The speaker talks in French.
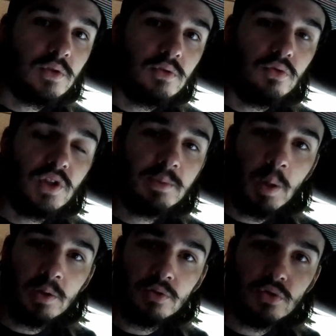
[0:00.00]
une
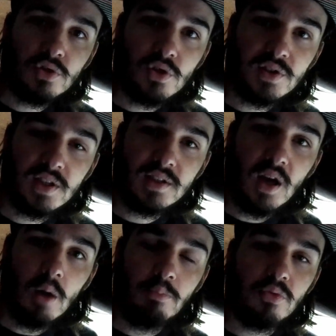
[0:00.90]
expérience sur 100
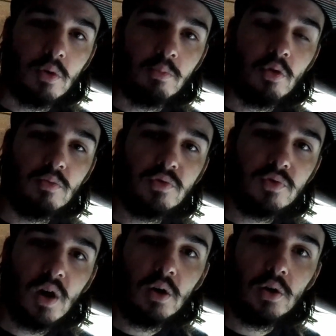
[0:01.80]
hectares pour
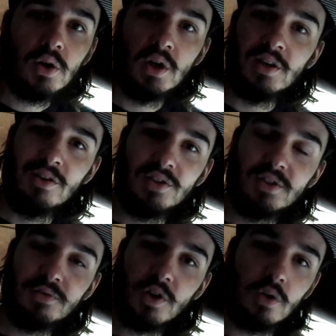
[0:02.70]
promouvoir
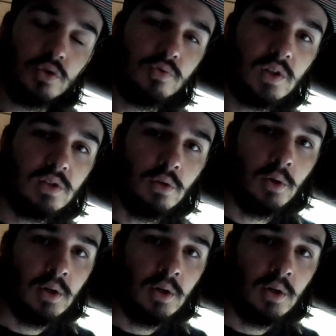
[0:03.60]
différents, tu vois, de,